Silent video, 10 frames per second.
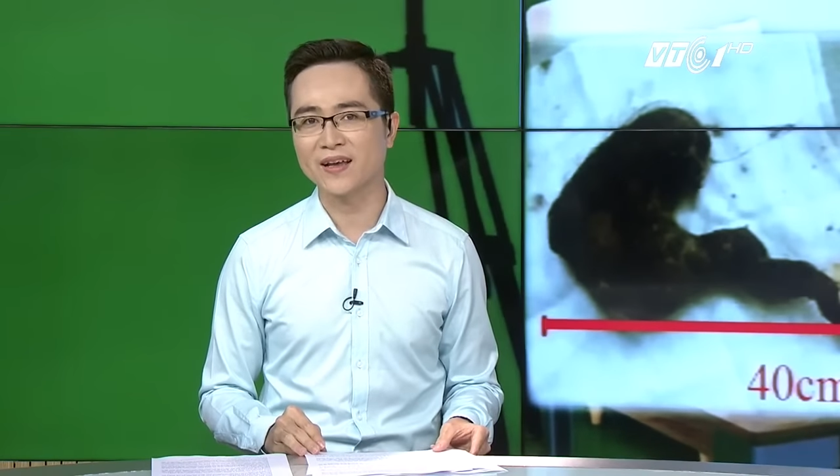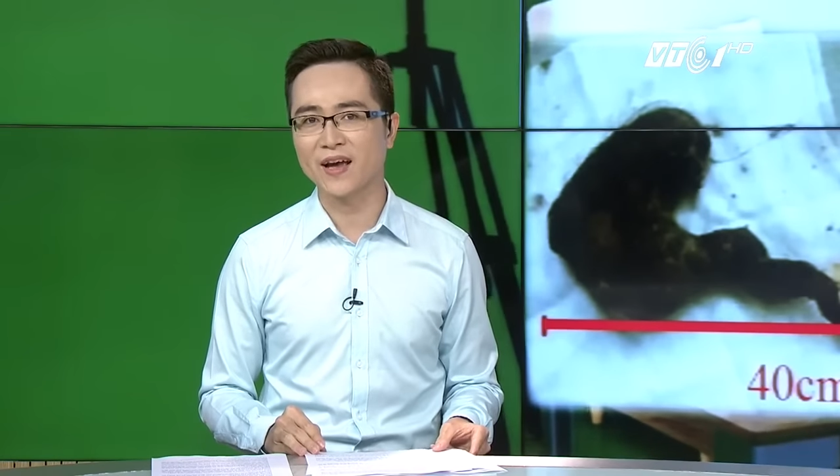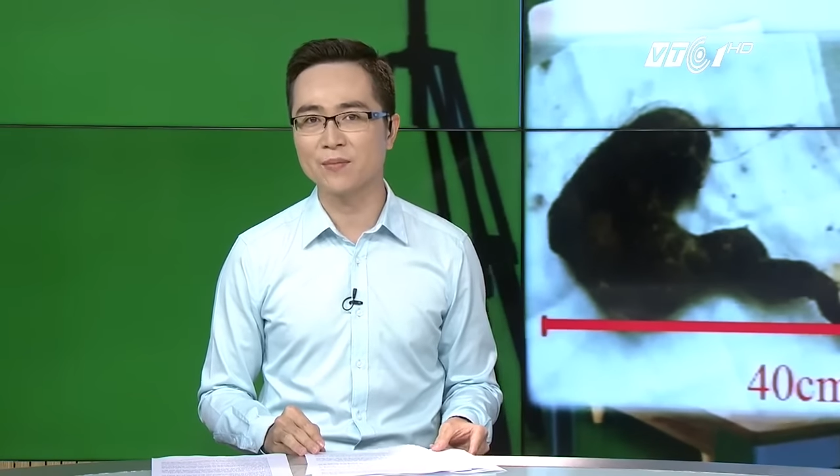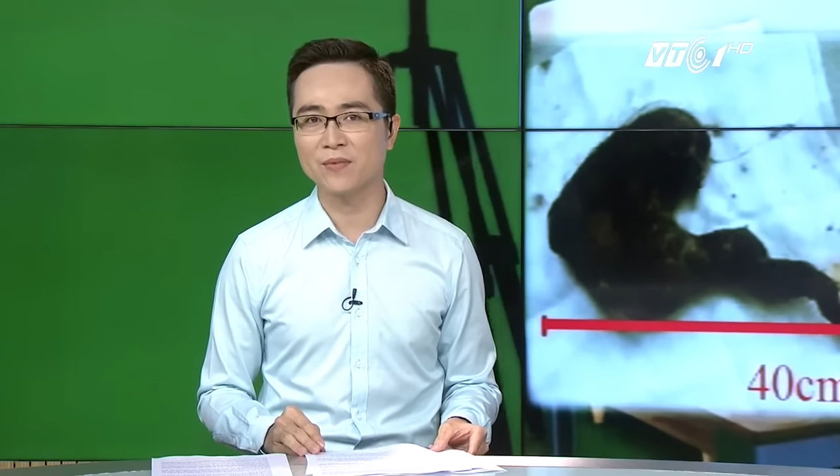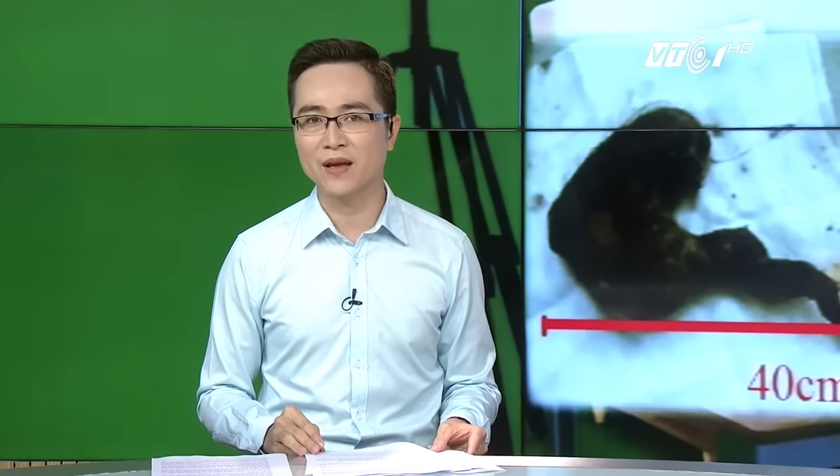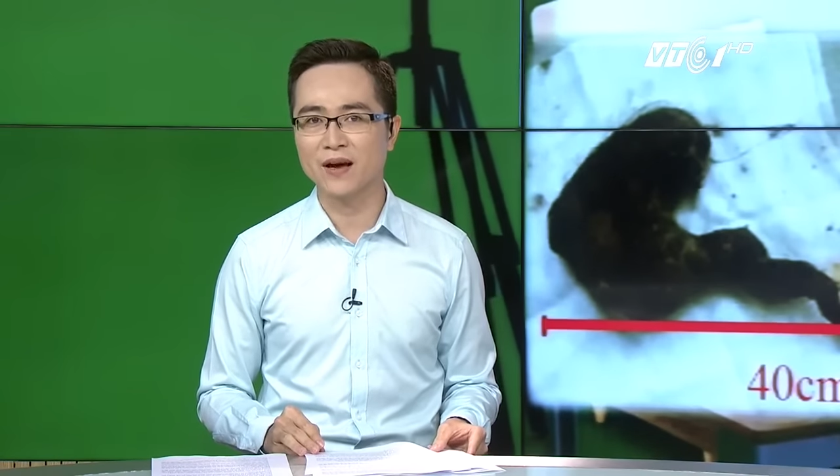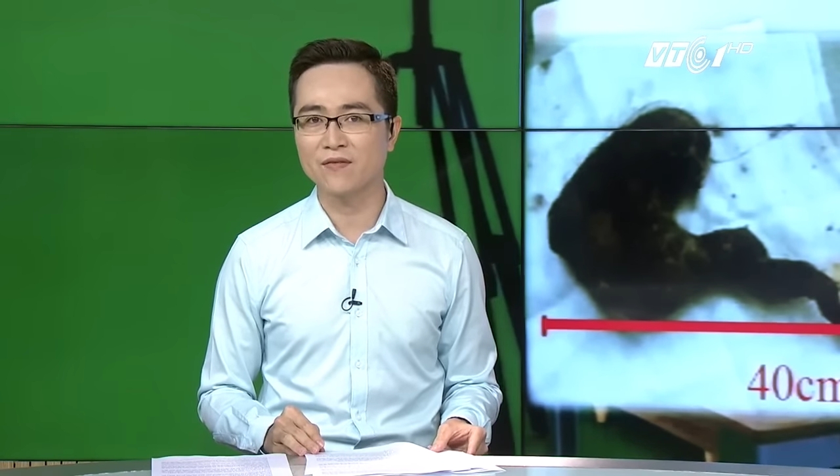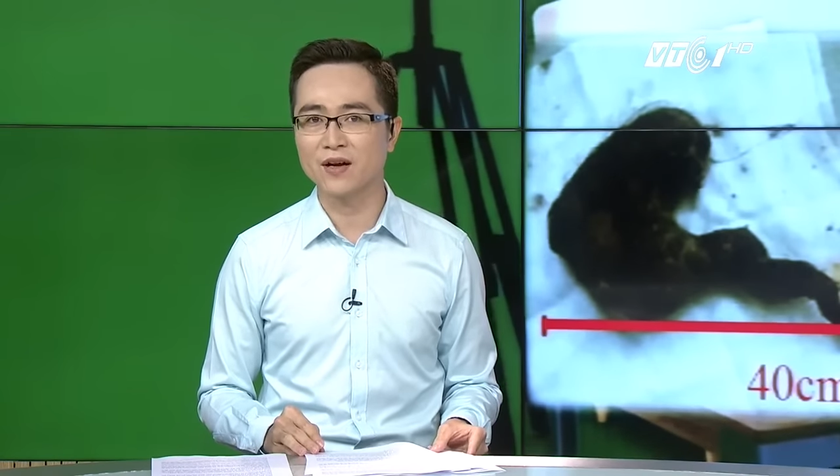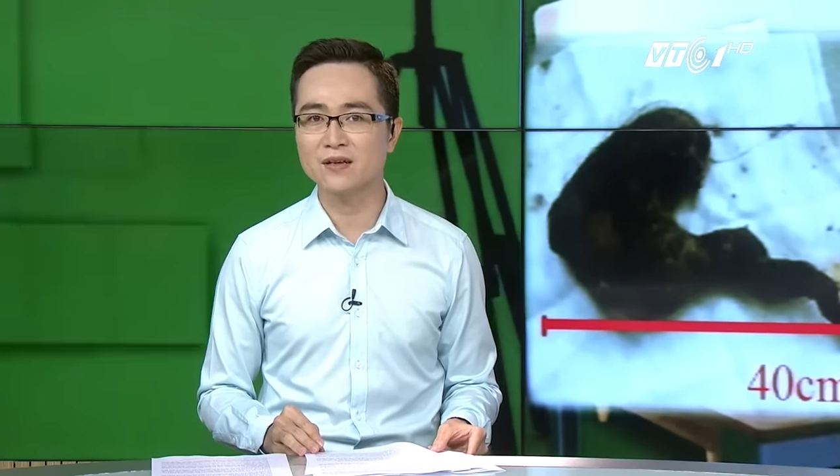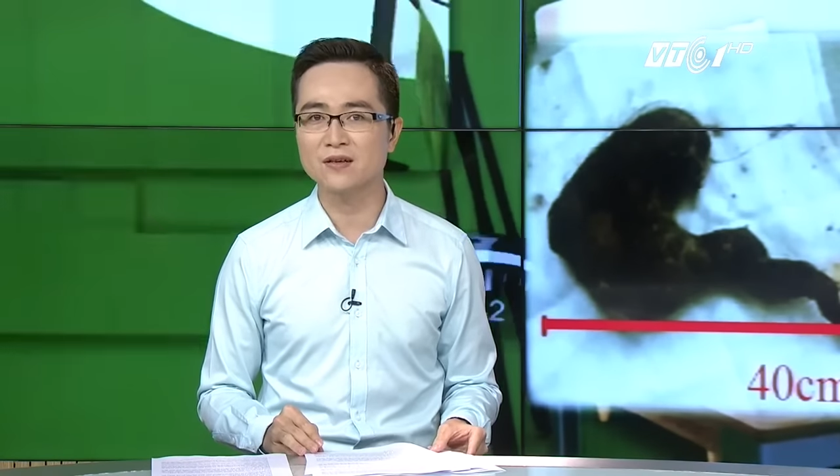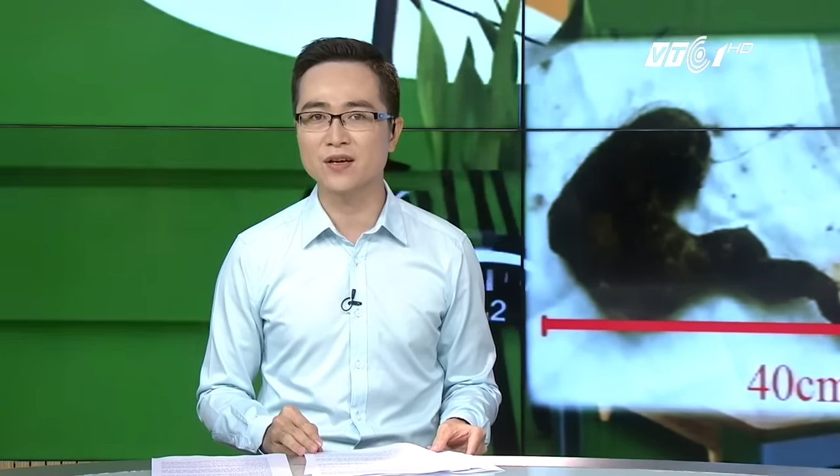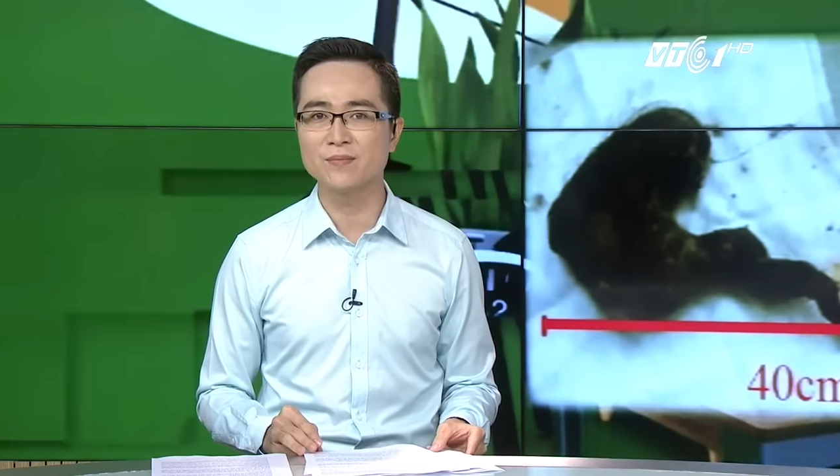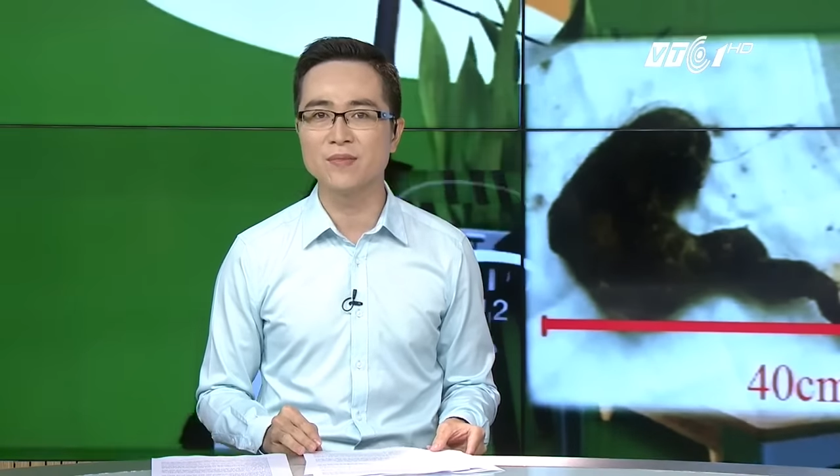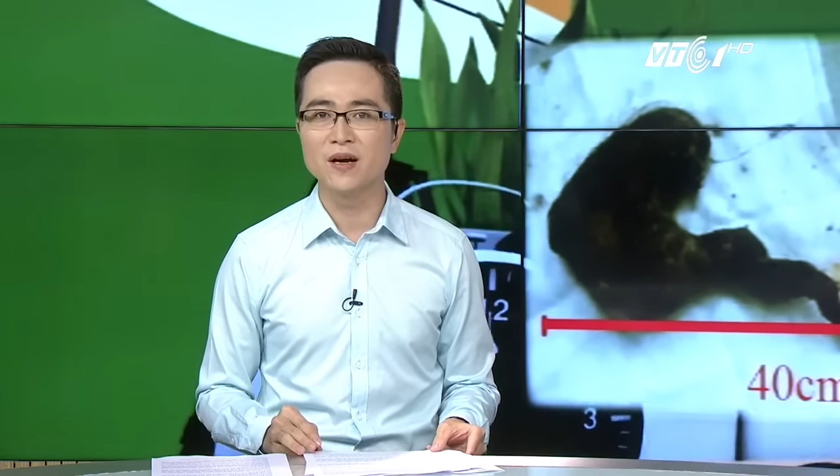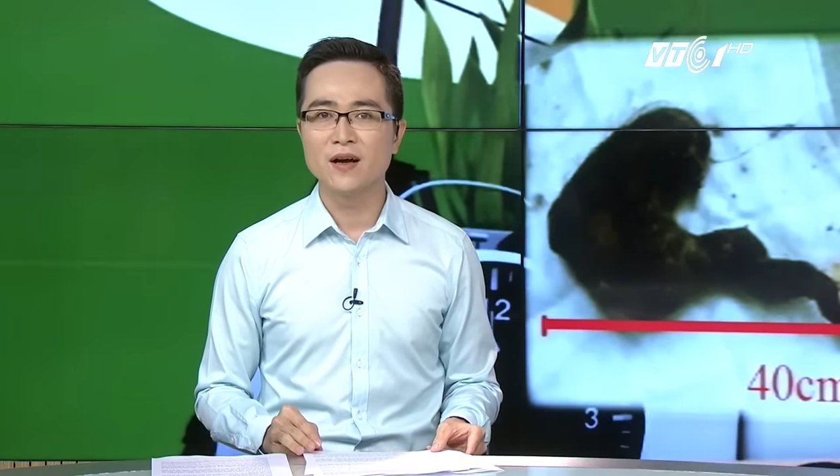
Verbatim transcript: anh em nhà Van Grimm